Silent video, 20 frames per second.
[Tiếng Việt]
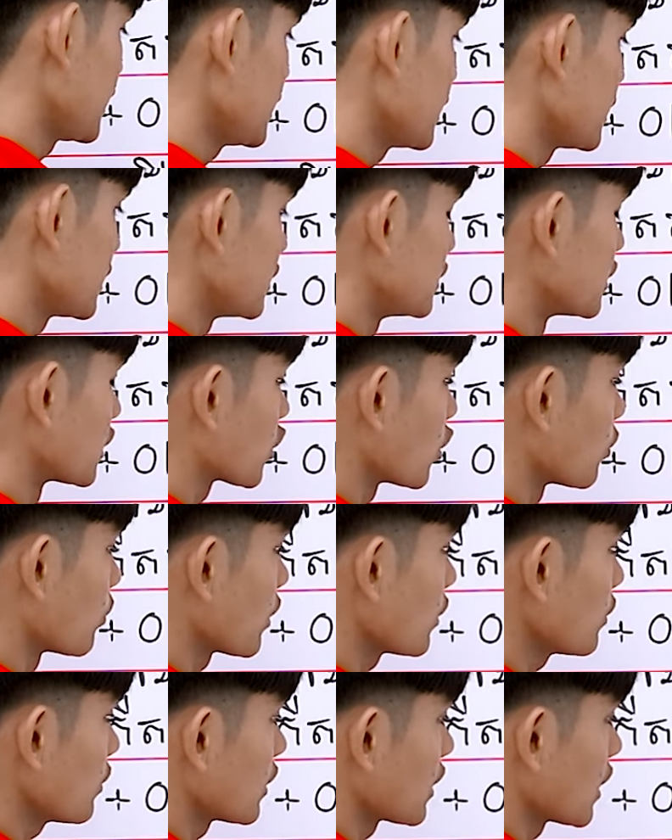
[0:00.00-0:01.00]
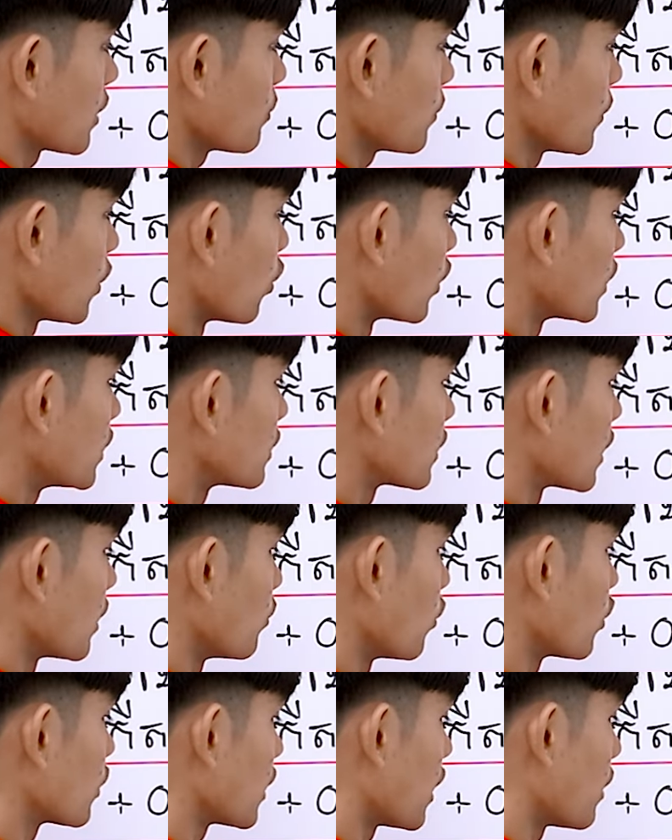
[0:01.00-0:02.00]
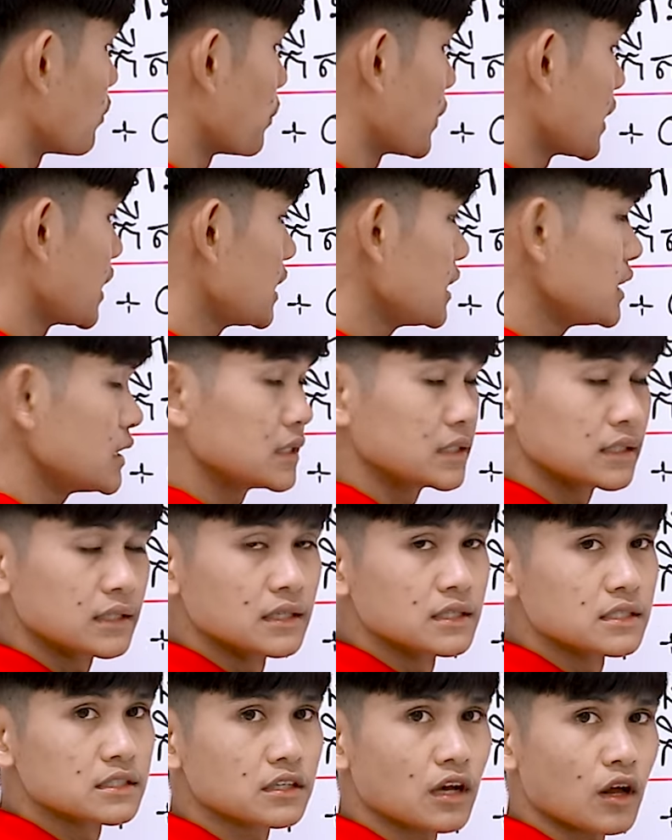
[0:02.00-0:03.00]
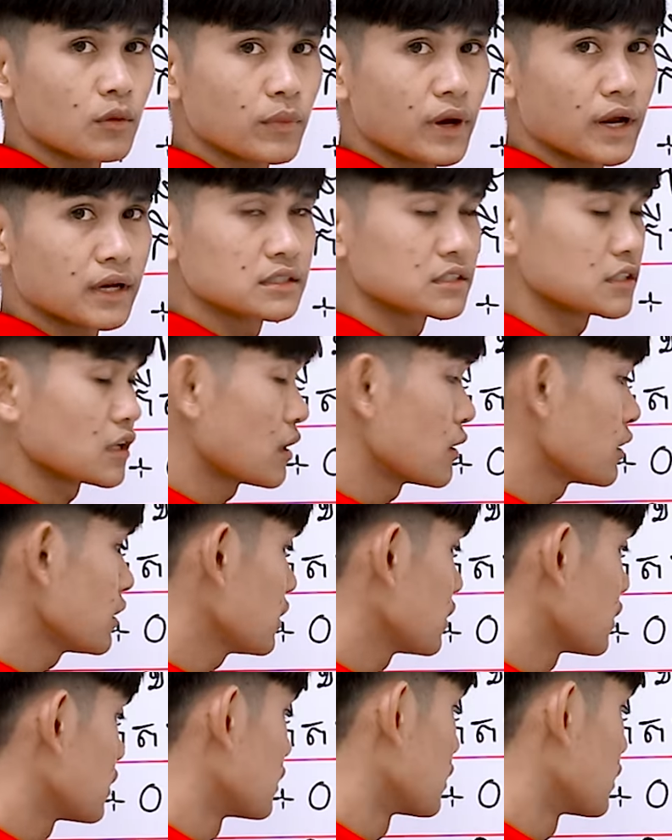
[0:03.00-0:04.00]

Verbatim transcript: này dương côn mó đập buồn đập pí sao mà anh sol